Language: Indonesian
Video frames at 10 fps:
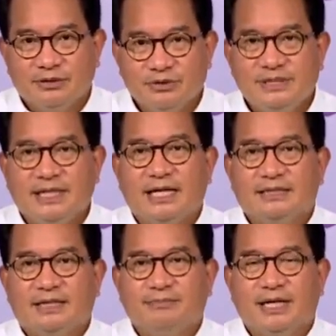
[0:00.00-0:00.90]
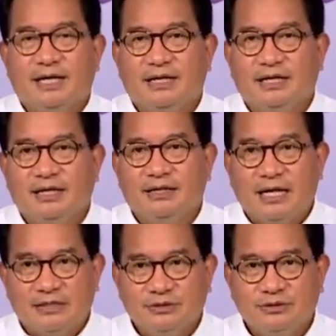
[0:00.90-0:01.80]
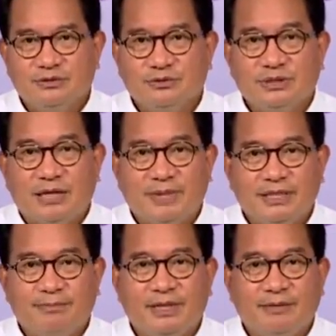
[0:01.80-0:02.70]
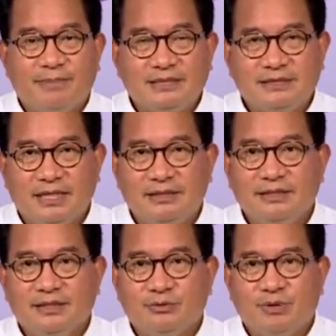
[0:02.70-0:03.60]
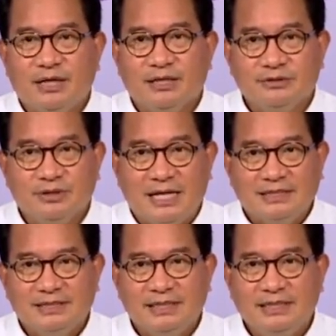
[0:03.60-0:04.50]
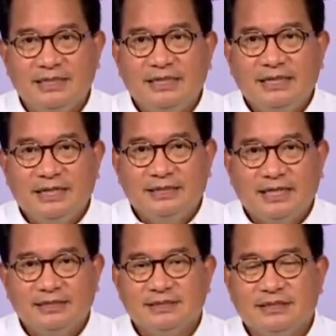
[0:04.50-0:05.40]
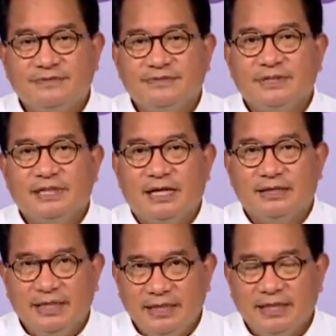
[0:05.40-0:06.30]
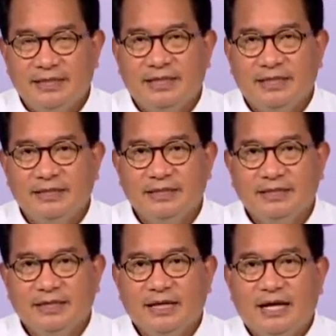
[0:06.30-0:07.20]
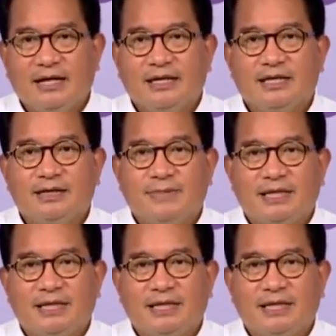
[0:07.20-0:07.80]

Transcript: Terus tingkatkan penanganan kasus utamanya pada pasien di ruang isolasi, intensif, dan IGD agar